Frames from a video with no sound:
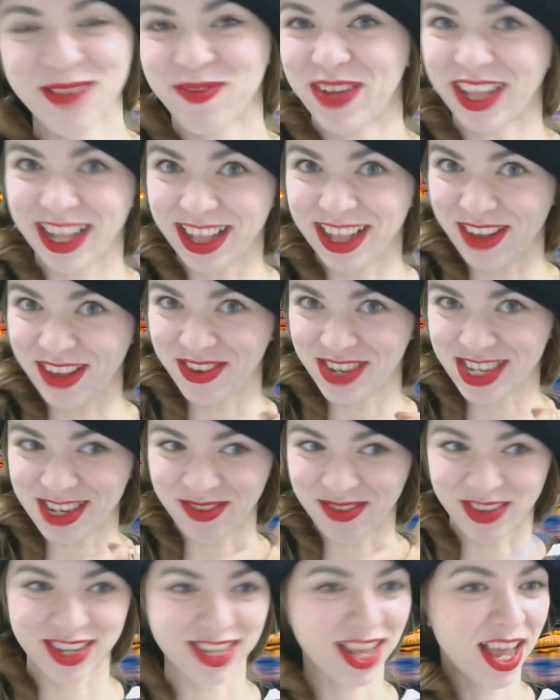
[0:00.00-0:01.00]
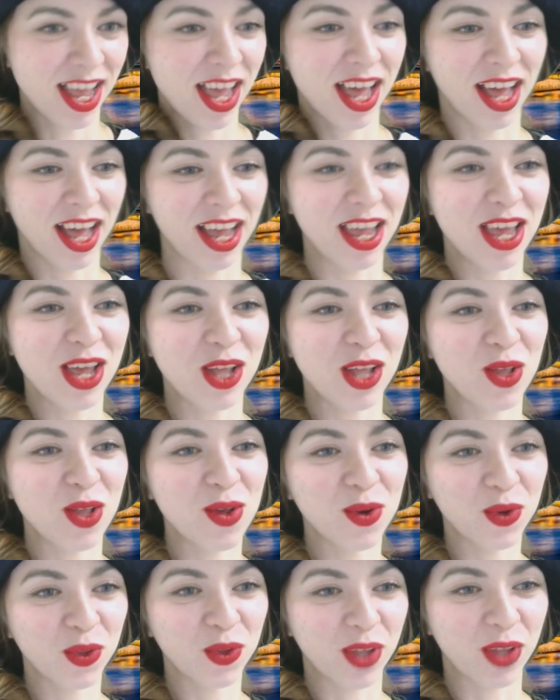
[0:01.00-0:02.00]
また電話しますはいとい
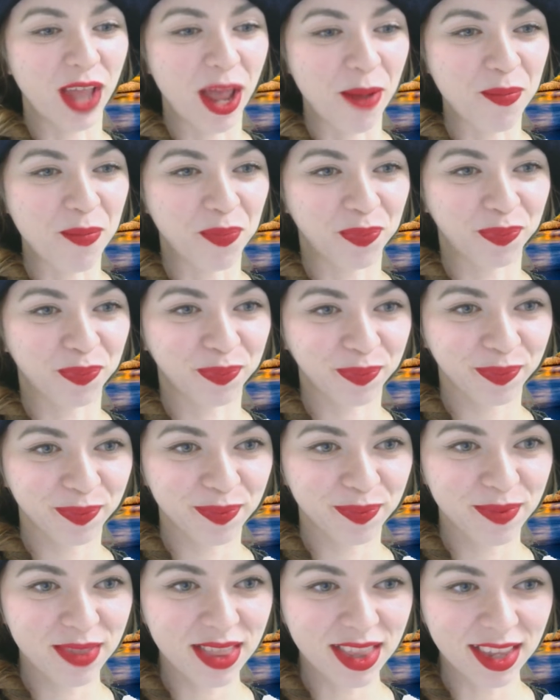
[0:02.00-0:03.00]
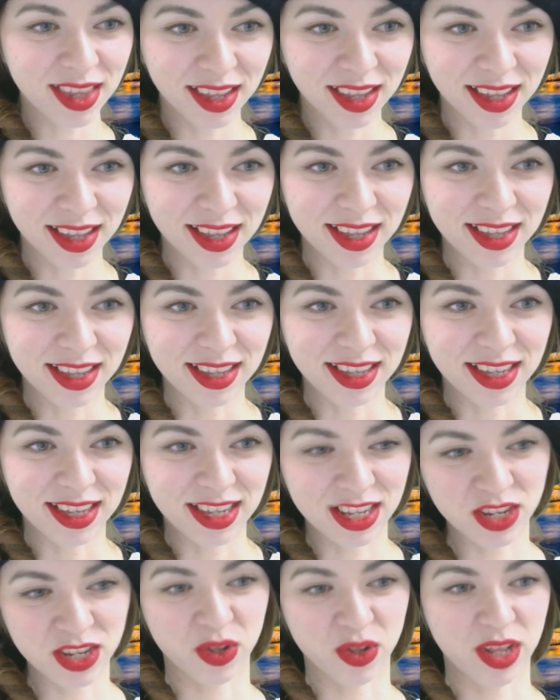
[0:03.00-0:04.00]
うことで
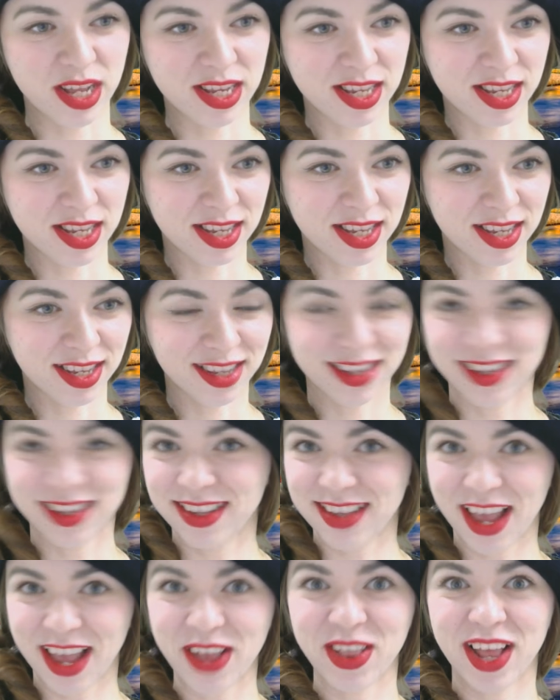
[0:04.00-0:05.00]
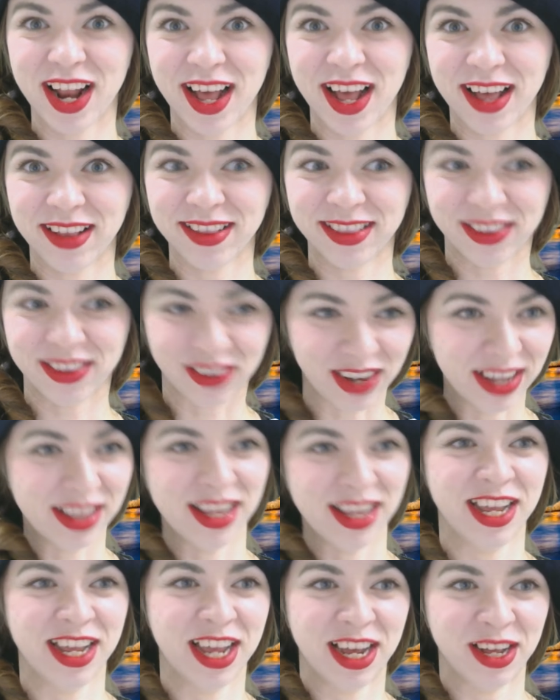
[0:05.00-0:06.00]
以上ですさよならとか言っ
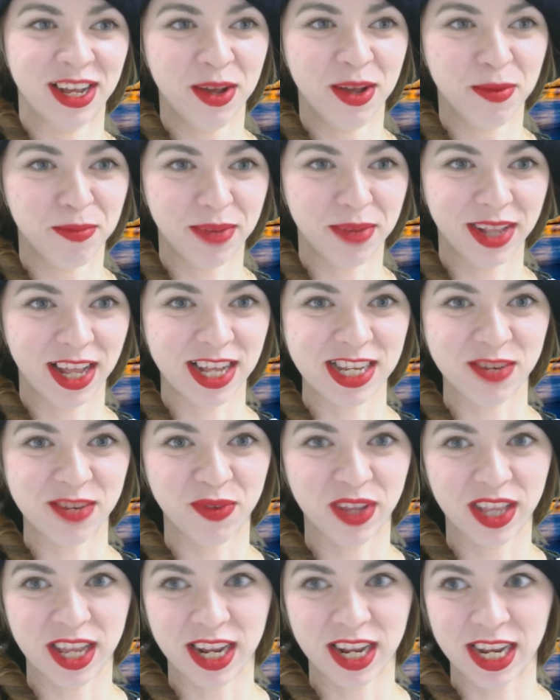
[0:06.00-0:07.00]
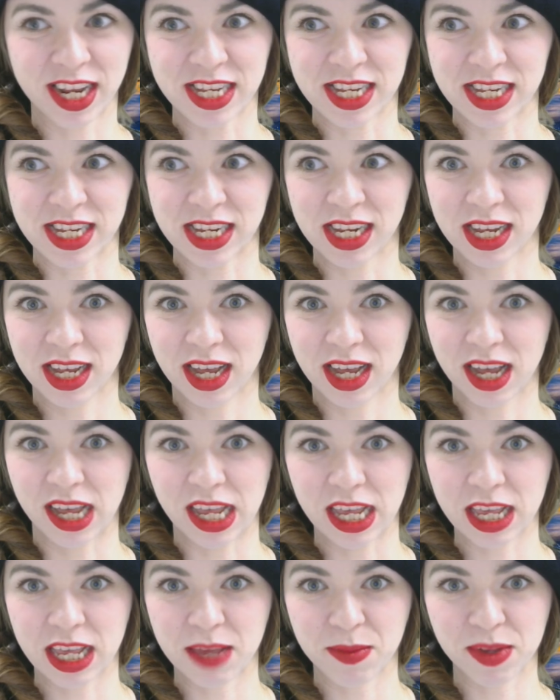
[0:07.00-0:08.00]
ていやまだ始まってないしはい
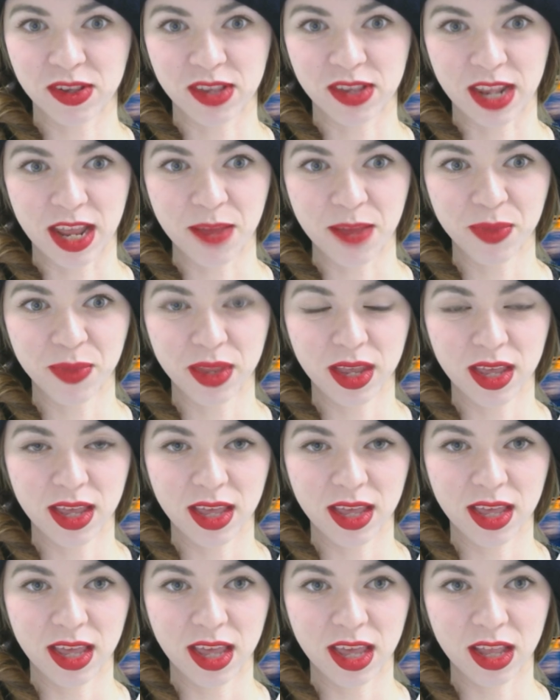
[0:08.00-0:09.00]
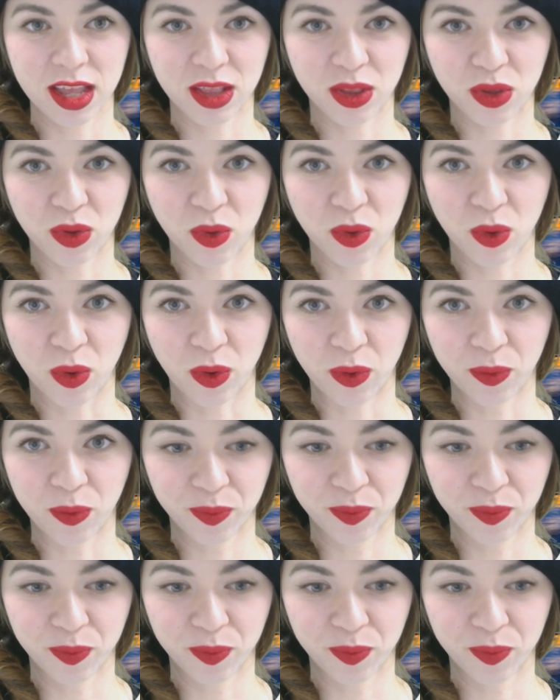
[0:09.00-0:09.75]
行きますねえー、っと